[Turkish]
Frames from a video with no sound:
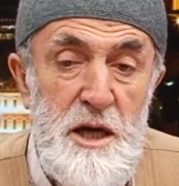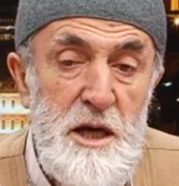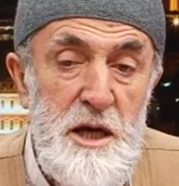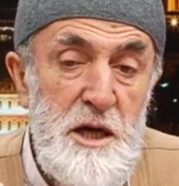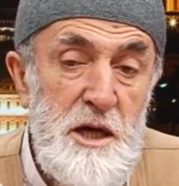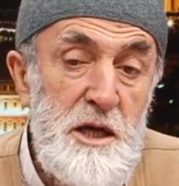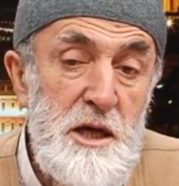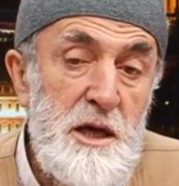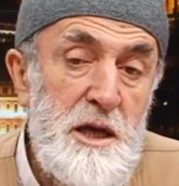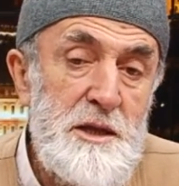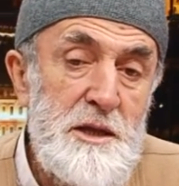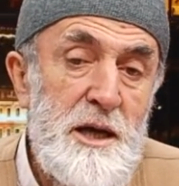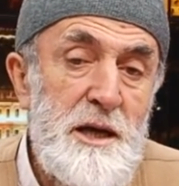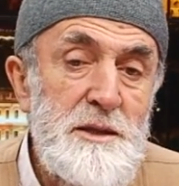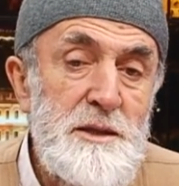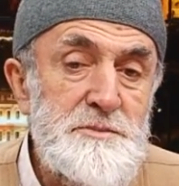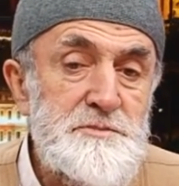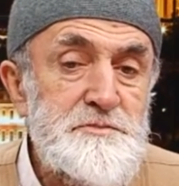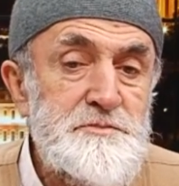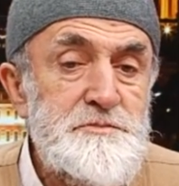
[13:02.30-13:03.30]

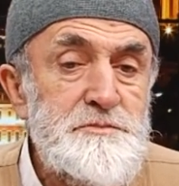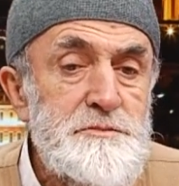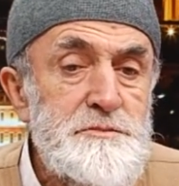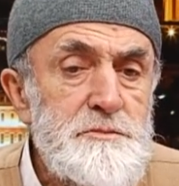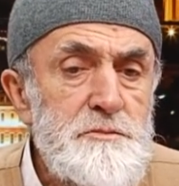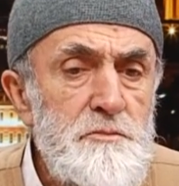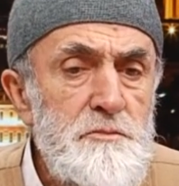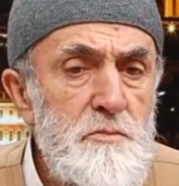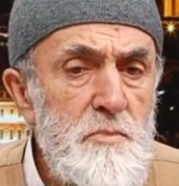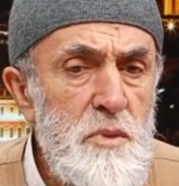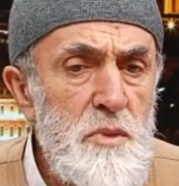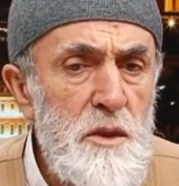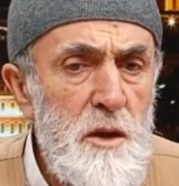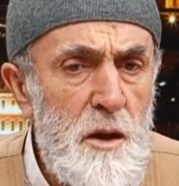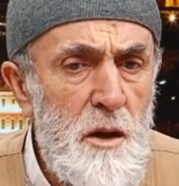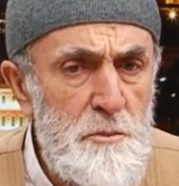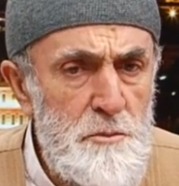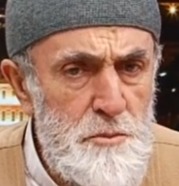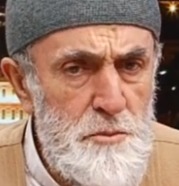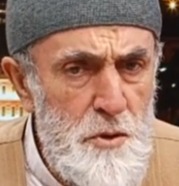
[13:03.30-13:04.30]
Hira'da
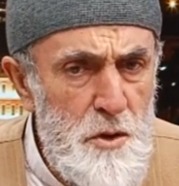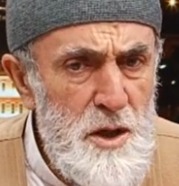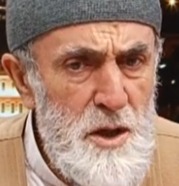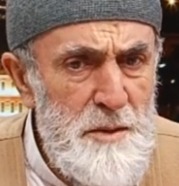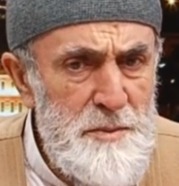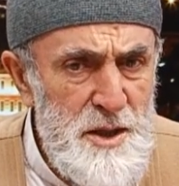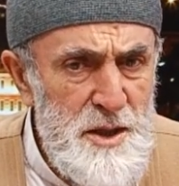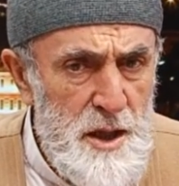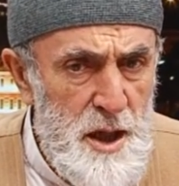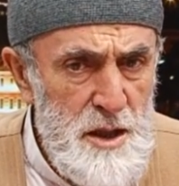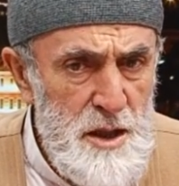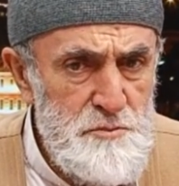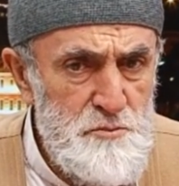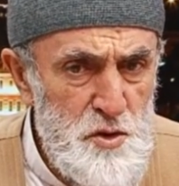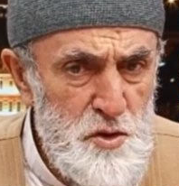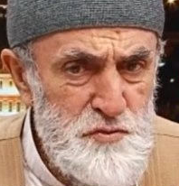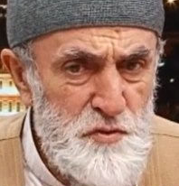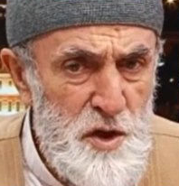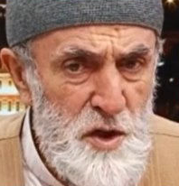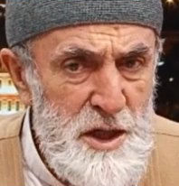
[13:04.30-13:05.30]
böyle bir
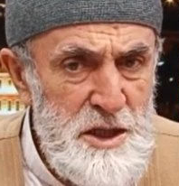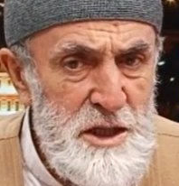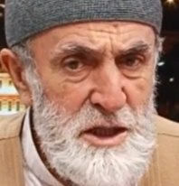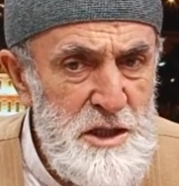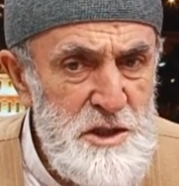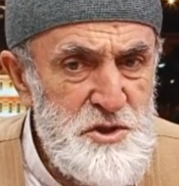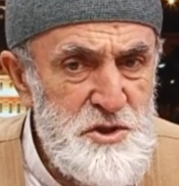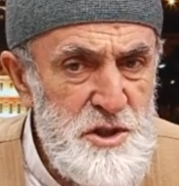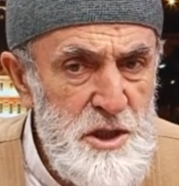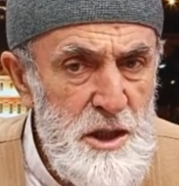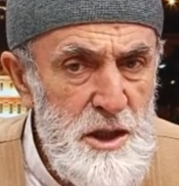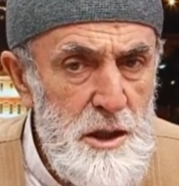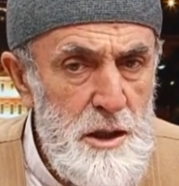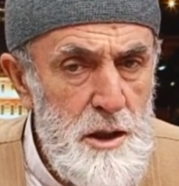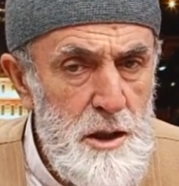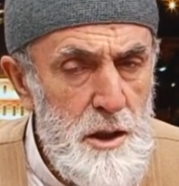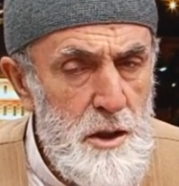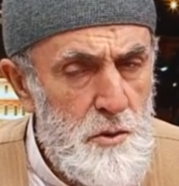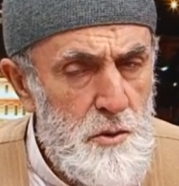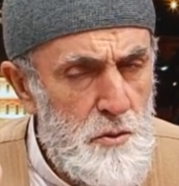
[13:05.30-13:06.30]
atmosfere girişi
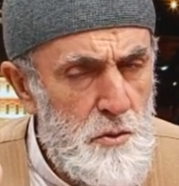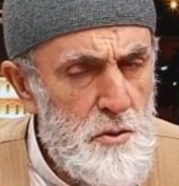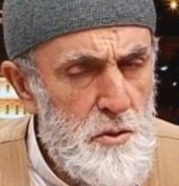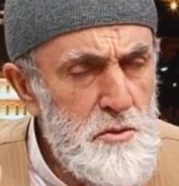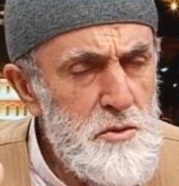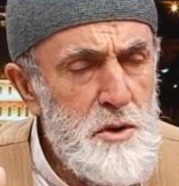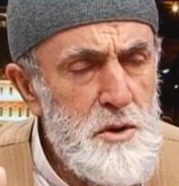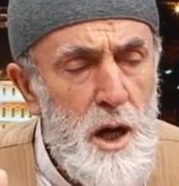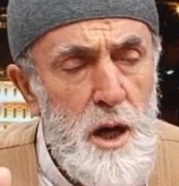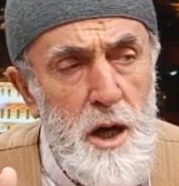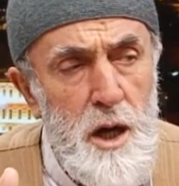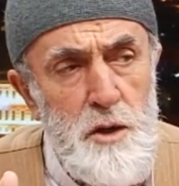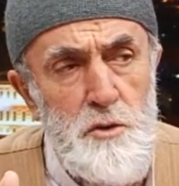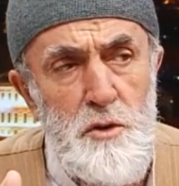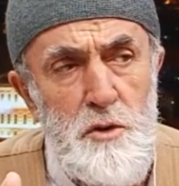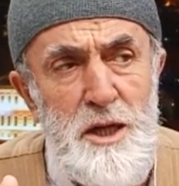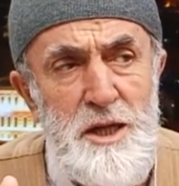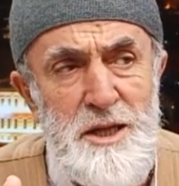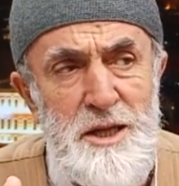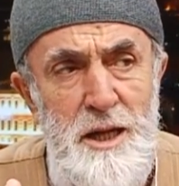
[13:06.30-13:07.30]
onu
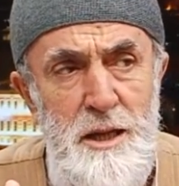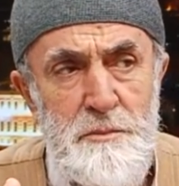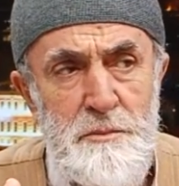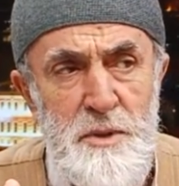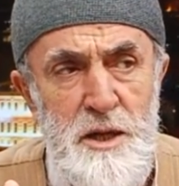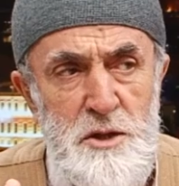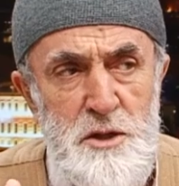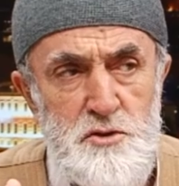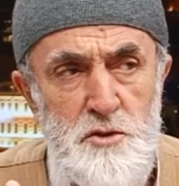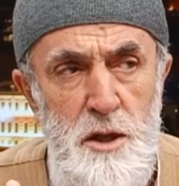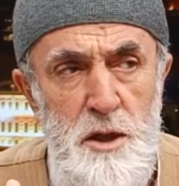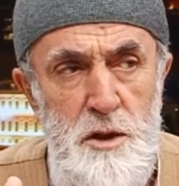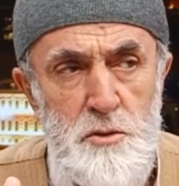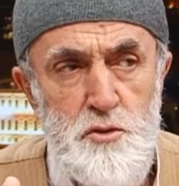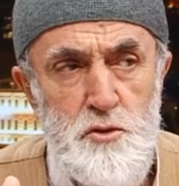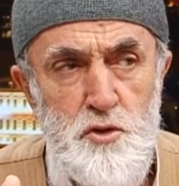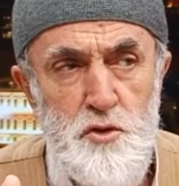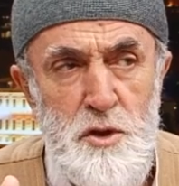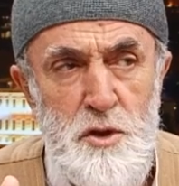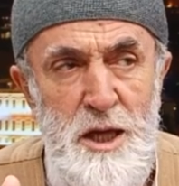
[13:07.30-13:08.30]
tahayyül edelim biraz, şöyle
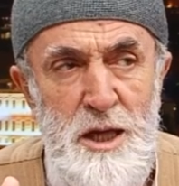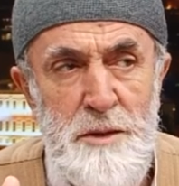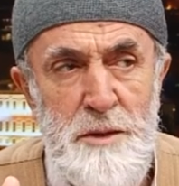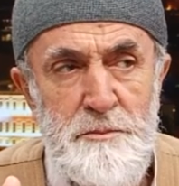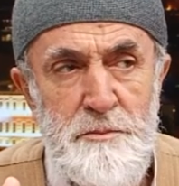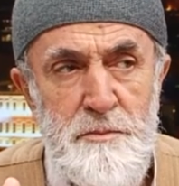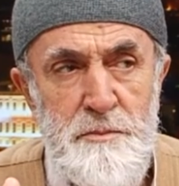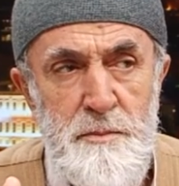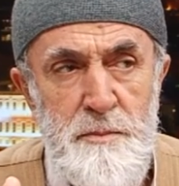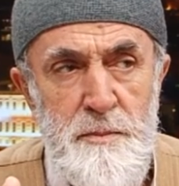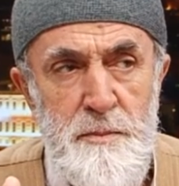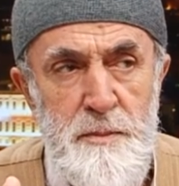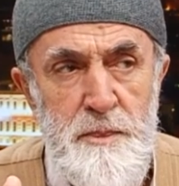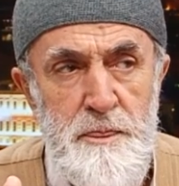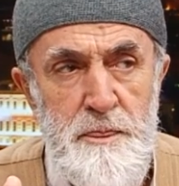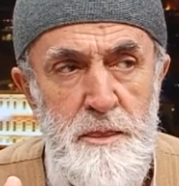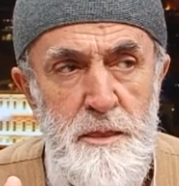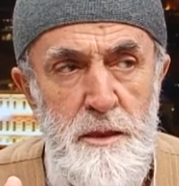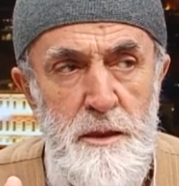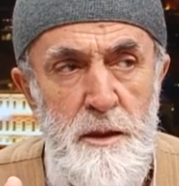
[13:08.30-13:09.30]
düşünelim.
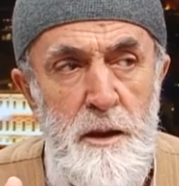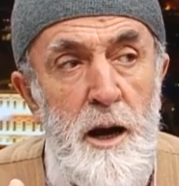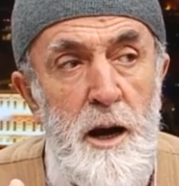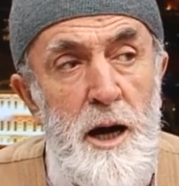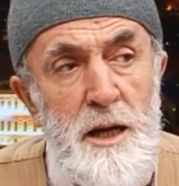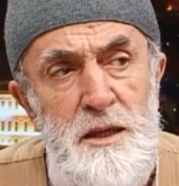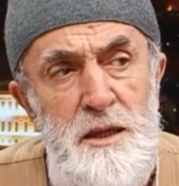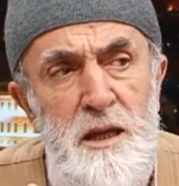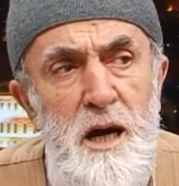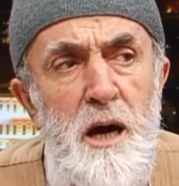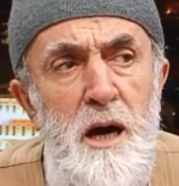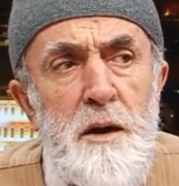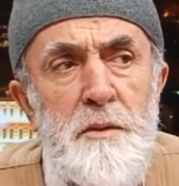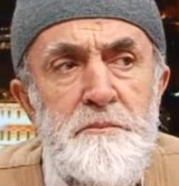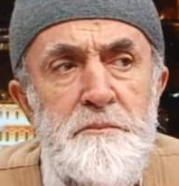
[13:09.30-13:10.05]
Hatta